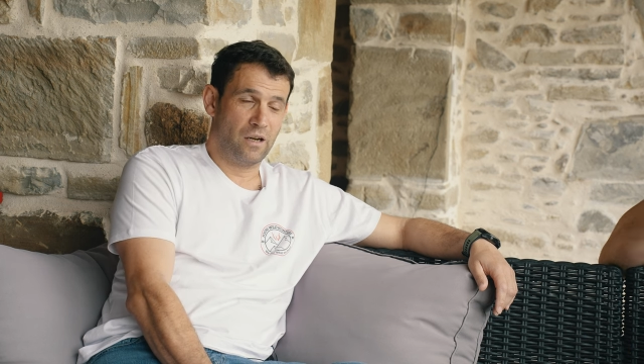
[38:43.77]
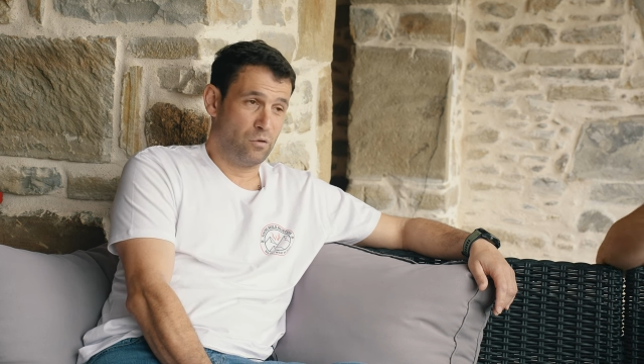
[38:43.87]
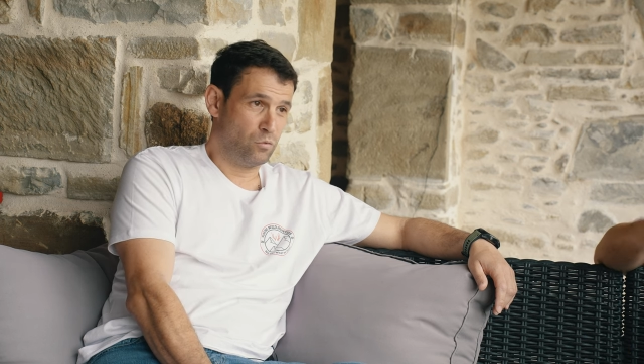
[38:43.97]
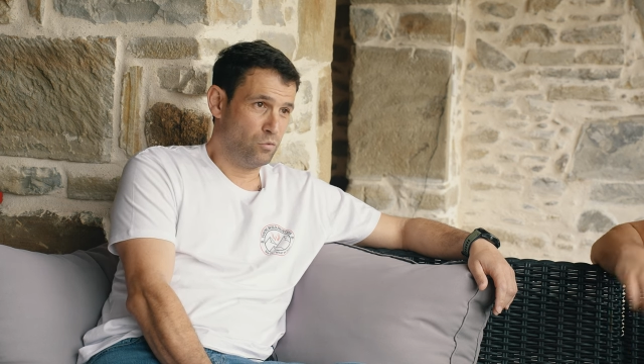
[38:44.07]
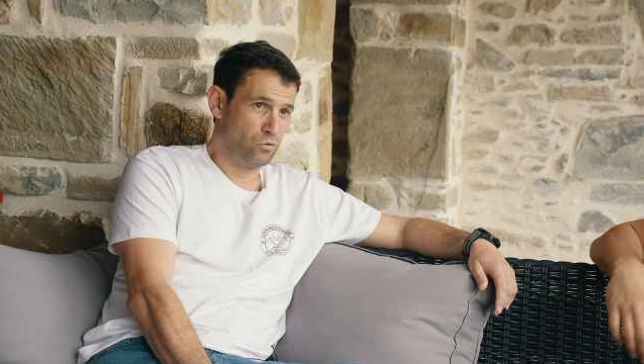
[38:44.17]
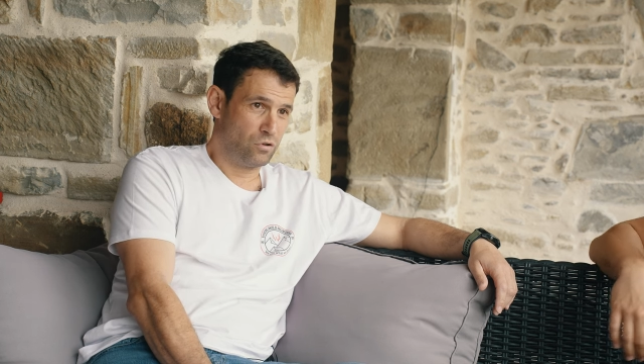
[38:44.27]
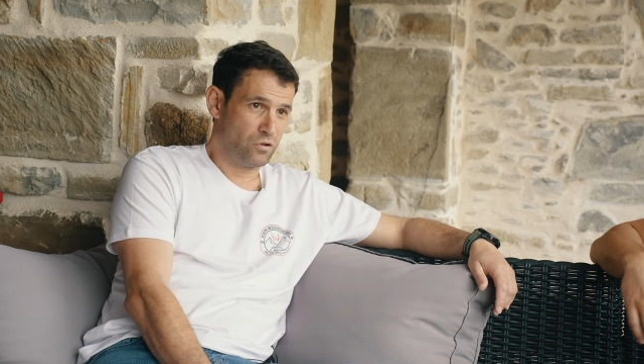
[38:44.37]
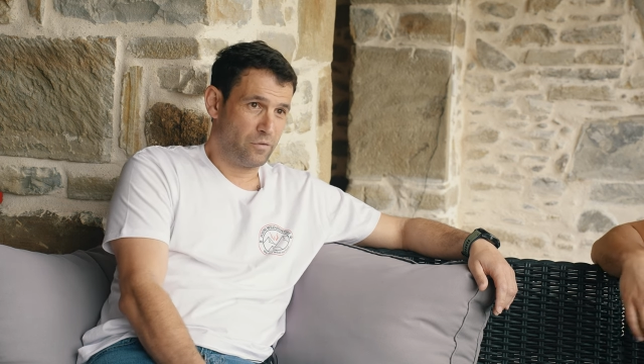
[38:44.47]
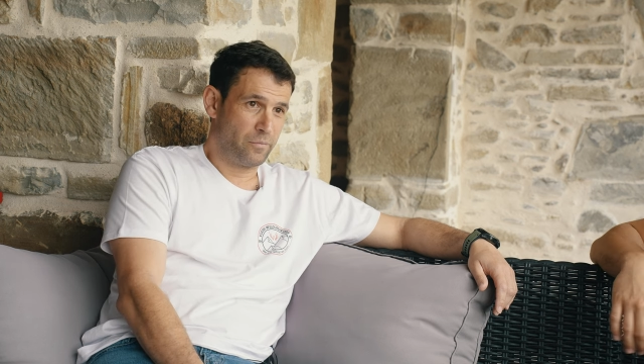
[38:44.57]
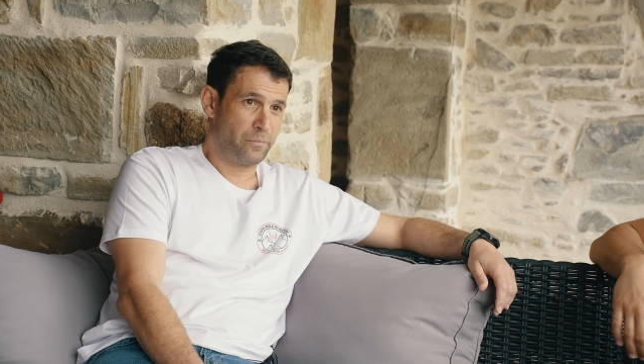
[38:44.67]
Aro de Toulouse,
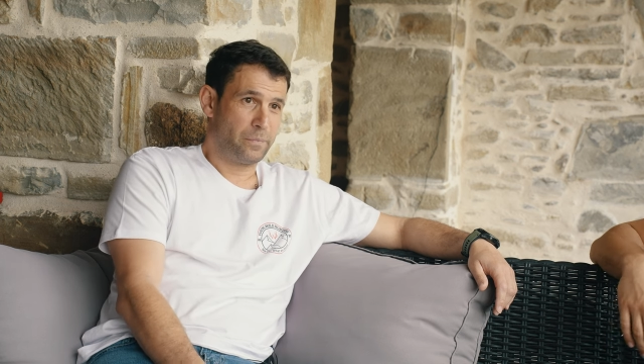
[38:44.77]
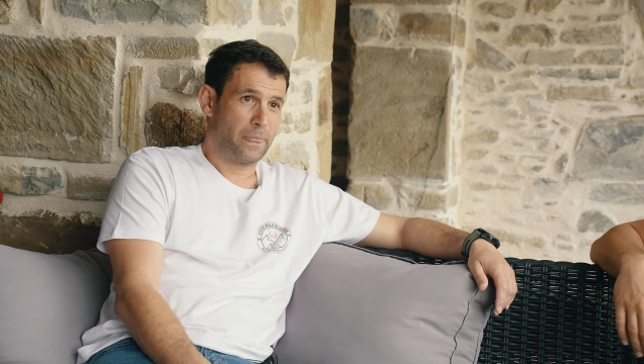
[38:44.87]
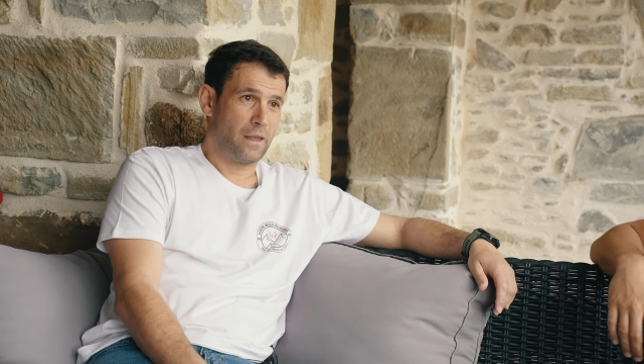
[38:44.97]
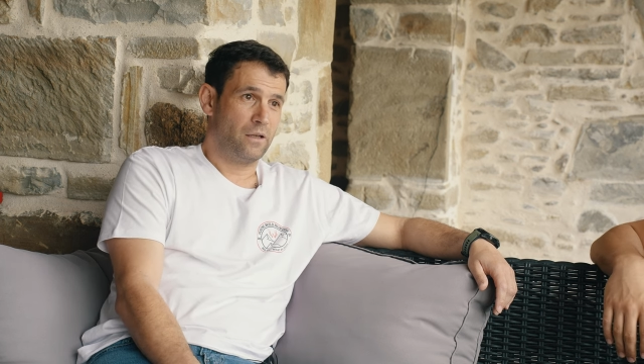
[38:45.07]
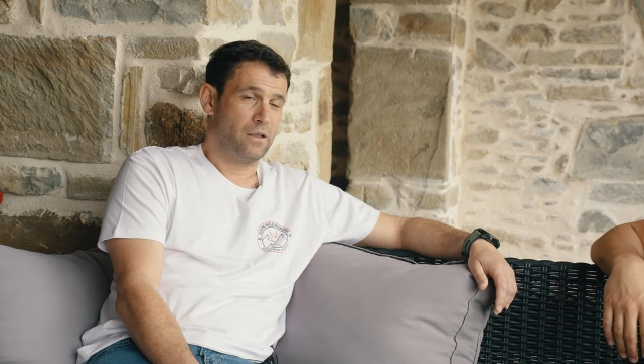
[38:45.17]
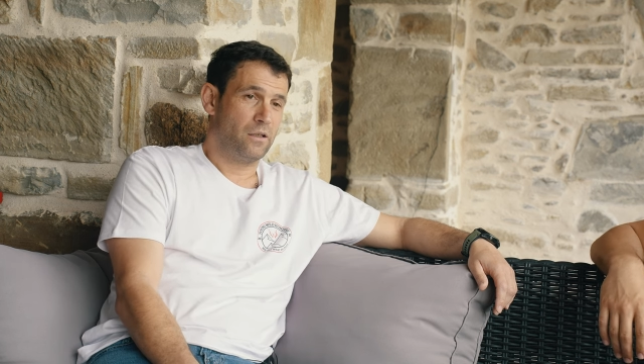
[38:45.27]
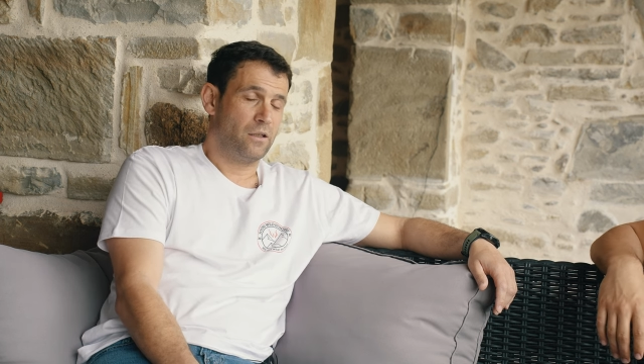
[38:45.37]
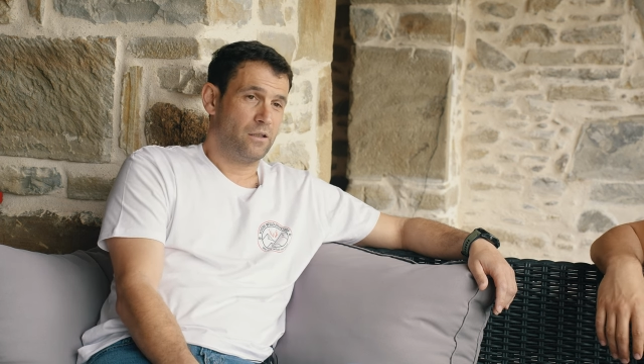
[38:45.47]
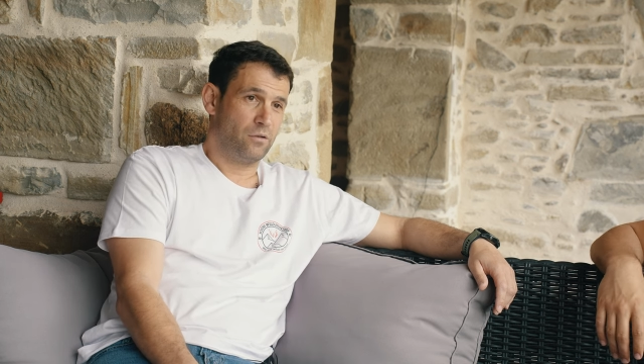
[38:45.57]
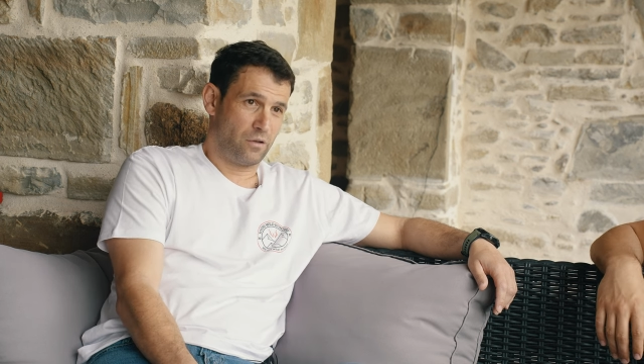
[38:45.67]

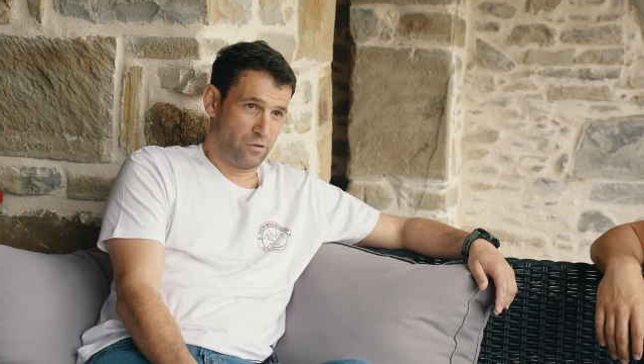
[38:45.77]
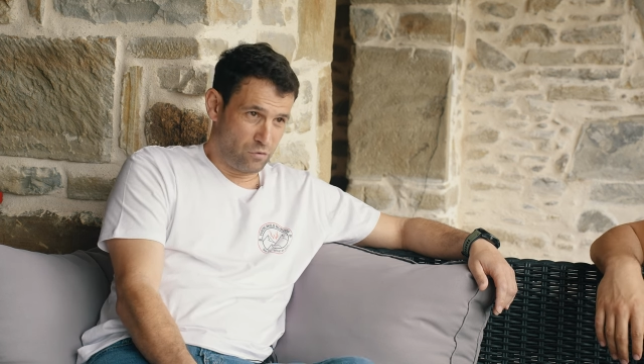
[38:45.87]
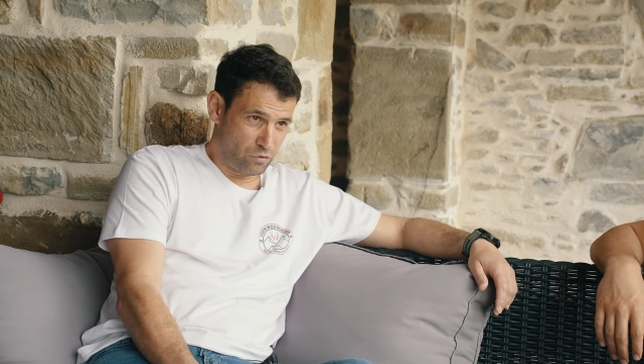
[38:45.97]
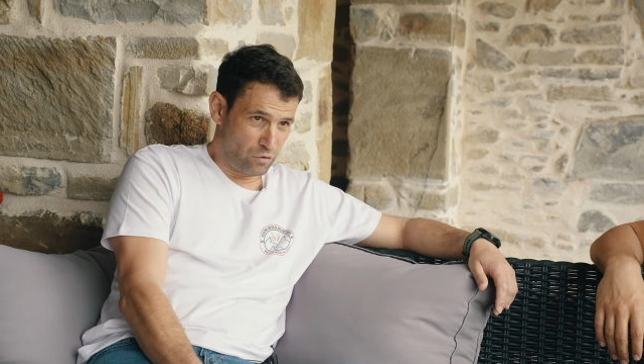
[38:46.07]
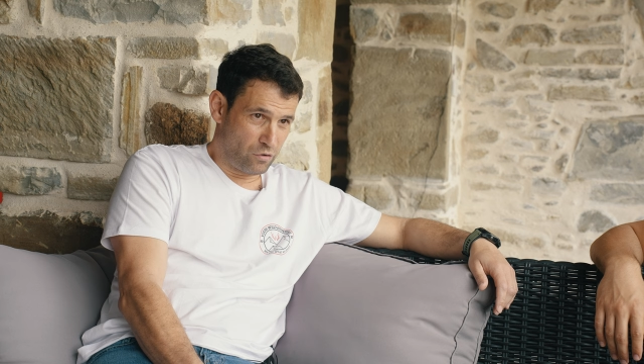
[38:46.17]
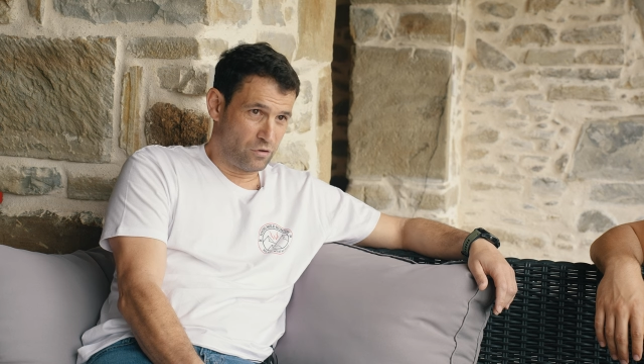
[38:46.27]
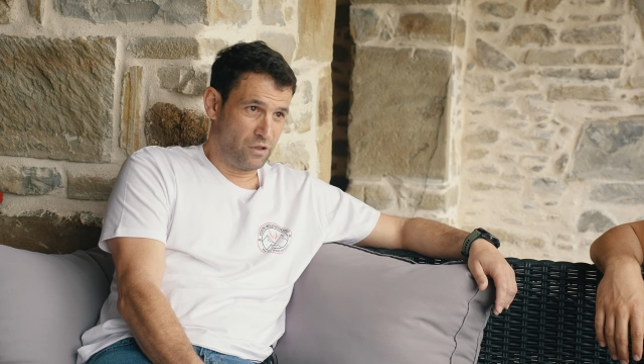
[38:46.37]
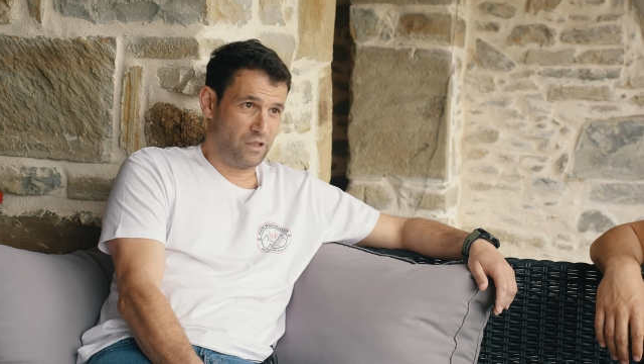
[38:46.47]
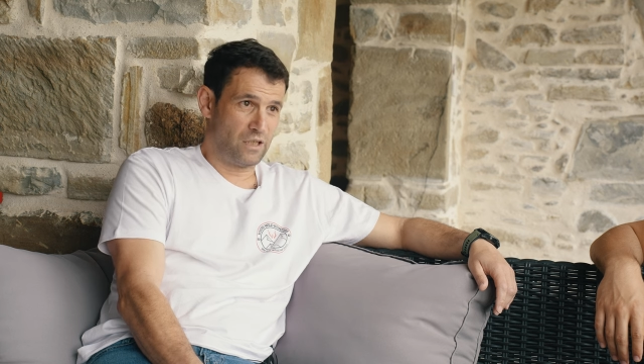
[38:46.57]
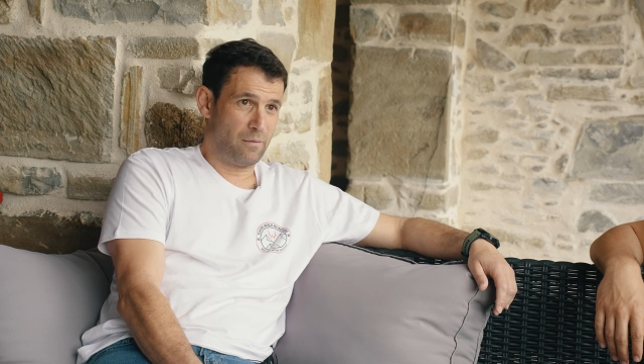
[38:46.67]
tengo que hacer unos corzos
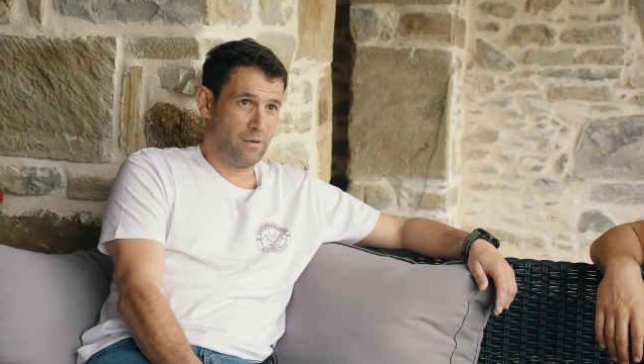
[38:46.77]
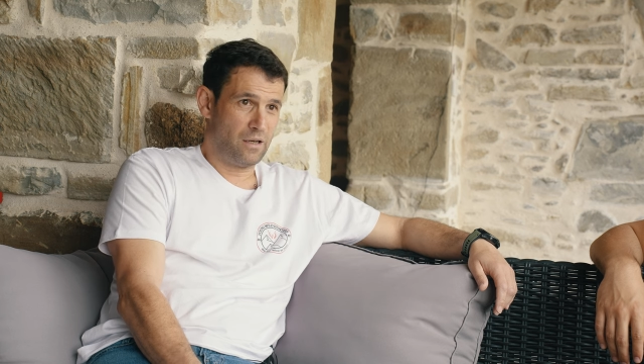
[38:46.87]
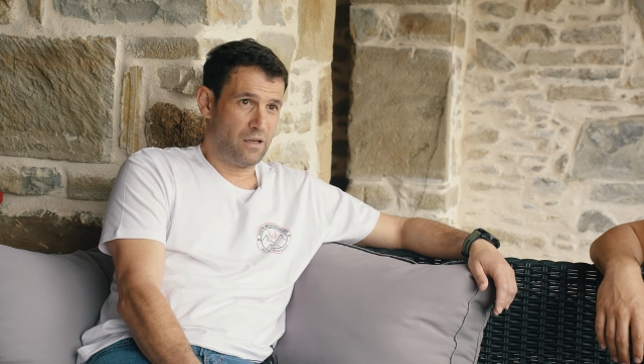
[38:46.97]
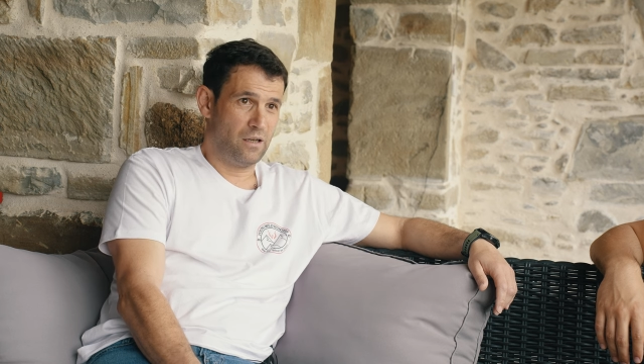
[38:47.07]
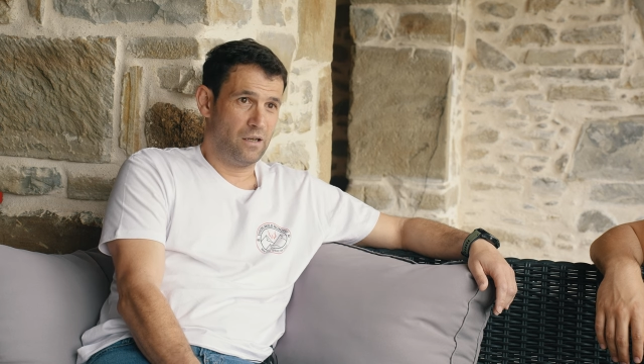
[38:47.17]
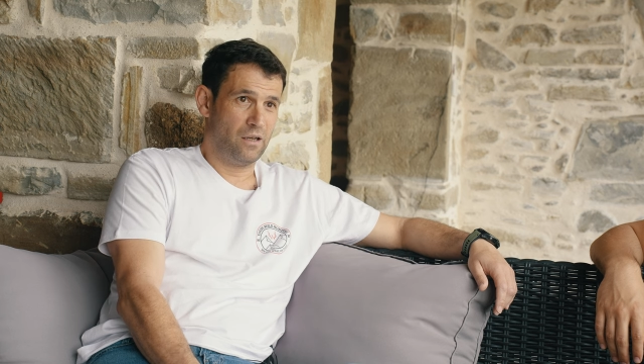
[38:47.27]
en Isábena,